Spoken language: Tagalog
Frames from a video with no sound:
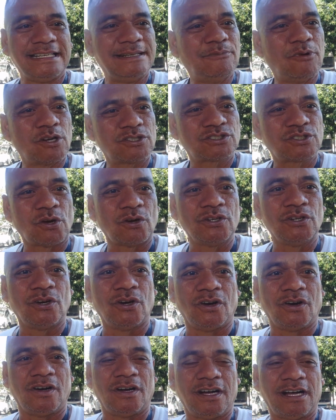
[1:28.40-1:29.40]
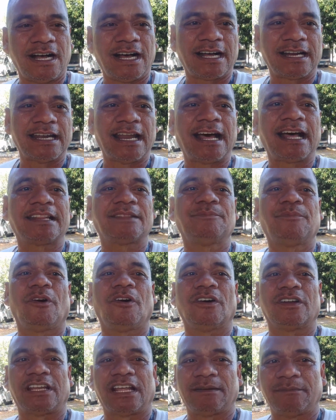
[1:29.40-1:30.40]
Boss Toyo, ang lahat po
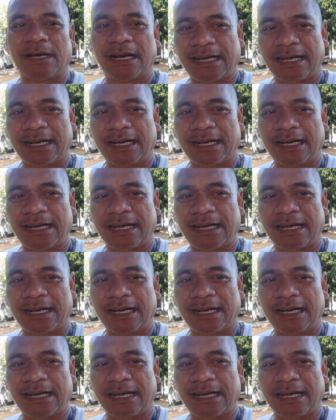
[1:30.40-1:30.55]
ng mga